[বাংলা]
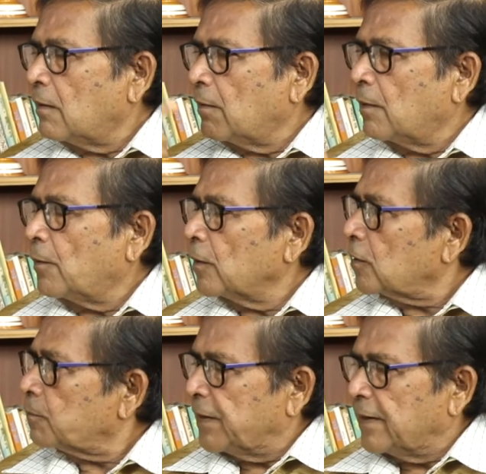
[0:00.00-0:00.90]
হয়তো
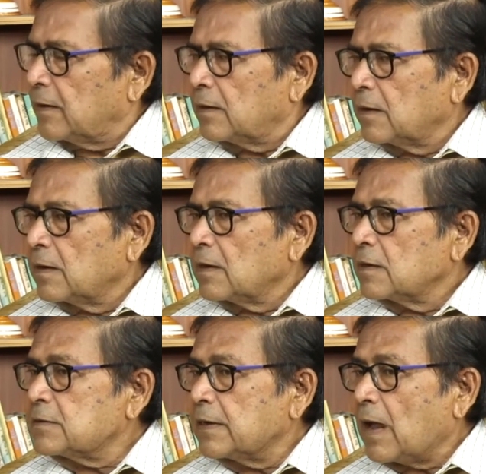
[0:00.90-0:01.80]
পিয়ে
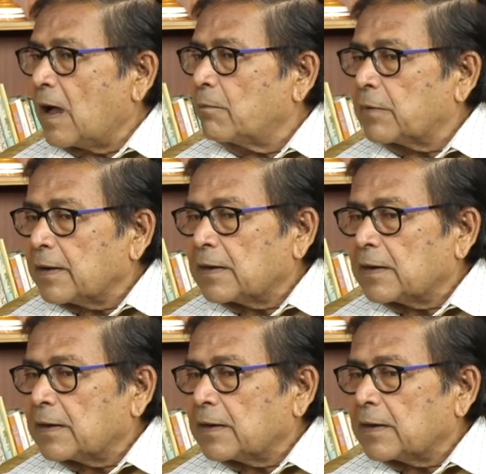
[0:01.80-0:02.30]
যে আমরা এখানে